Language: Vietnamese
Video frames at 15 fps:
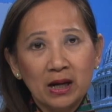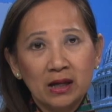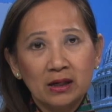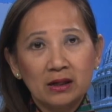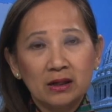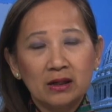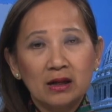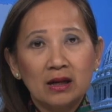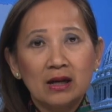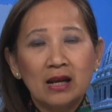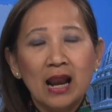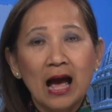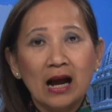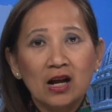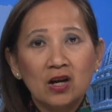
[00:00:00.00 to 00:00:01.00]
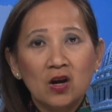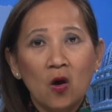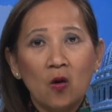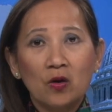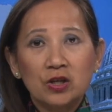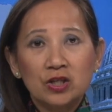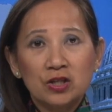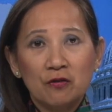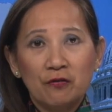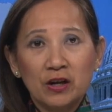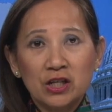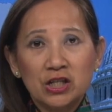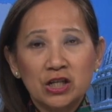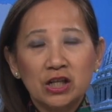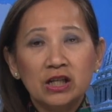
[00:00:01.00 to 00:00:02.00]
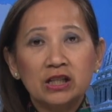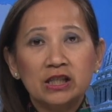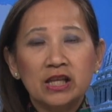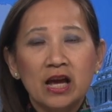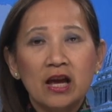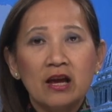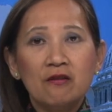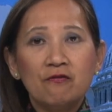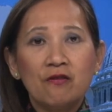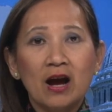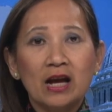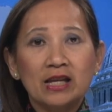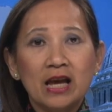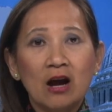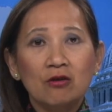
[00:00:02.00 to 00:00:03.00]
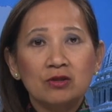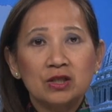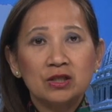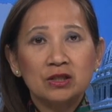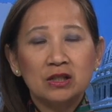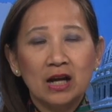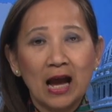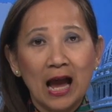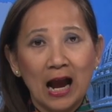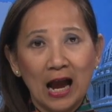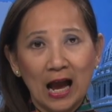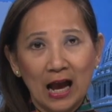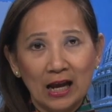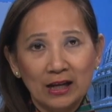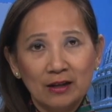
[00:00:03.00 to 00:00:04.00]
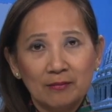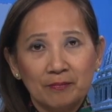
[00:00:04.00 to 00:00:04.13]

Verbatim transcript: Cực là cơ hội cho phát triển kinh tế và giao thương hàng hải.